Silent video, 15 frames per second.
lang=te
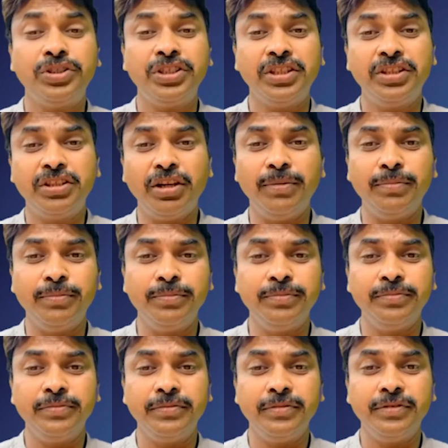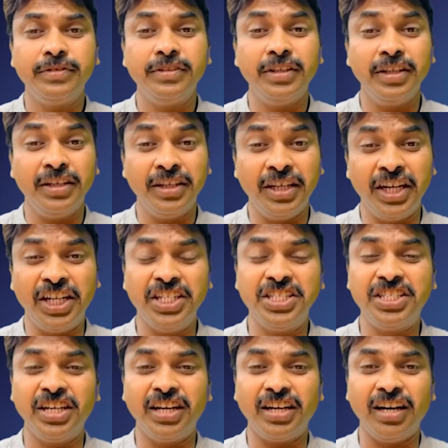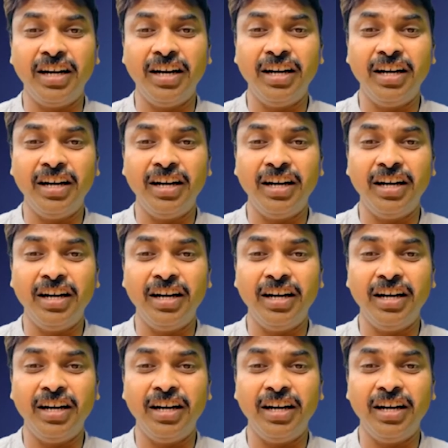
చిత్రం నటించాక